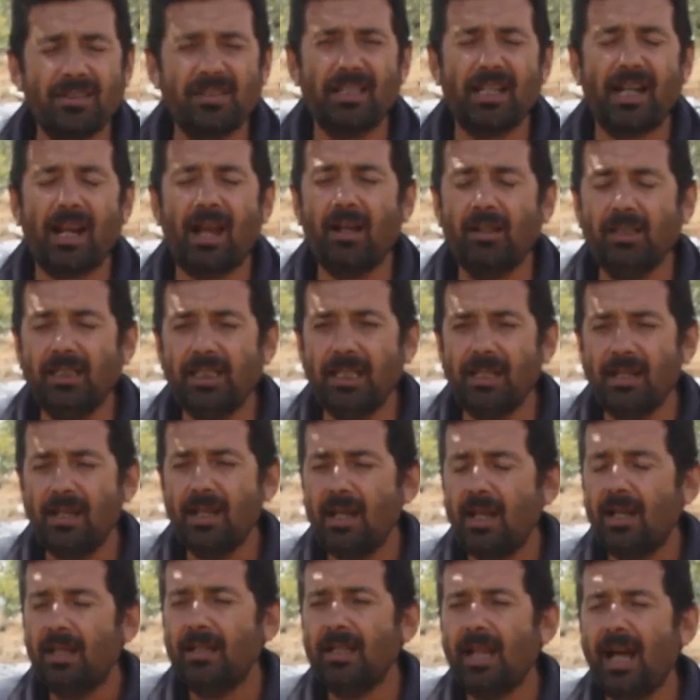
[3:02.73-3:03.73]
الزراعيه
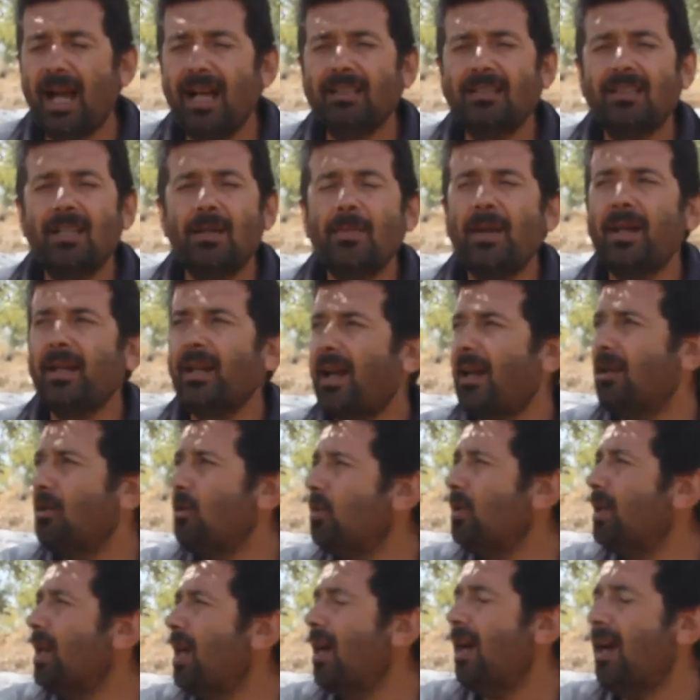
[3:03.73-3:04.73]
لحتى ما
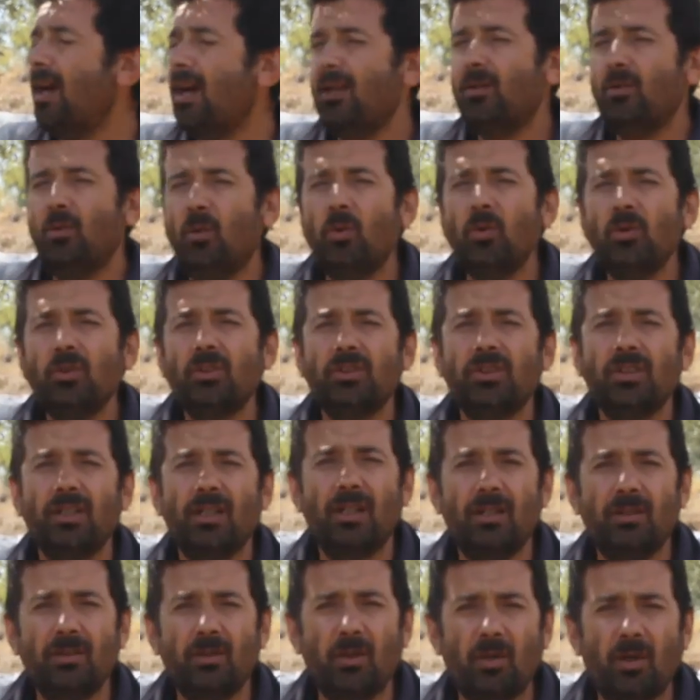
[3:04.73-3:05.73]
يخلونا نحوش
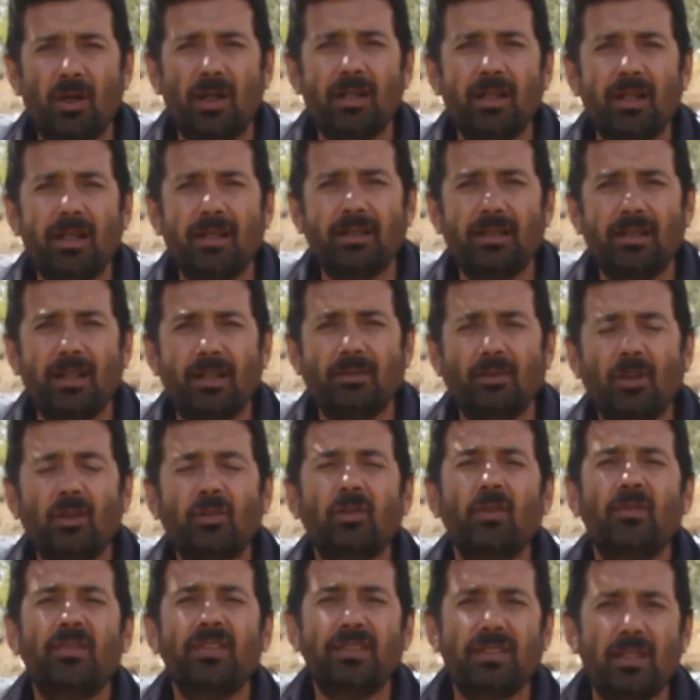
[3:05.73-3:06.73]

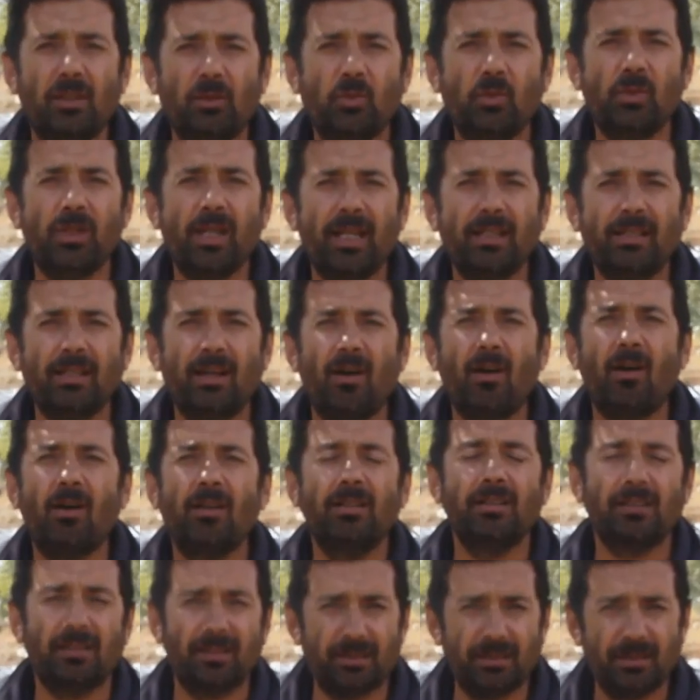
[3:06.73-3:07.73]
نقطف الزيتون هذا
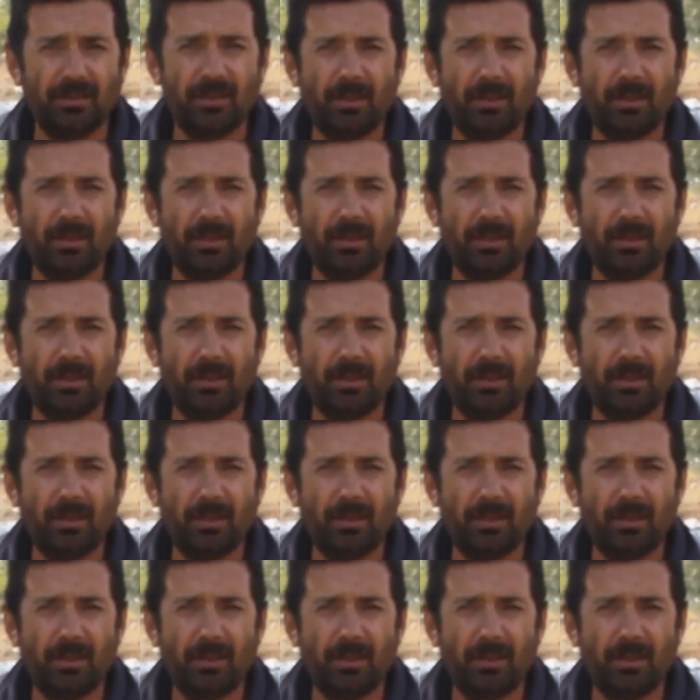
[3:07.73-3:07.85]
خالص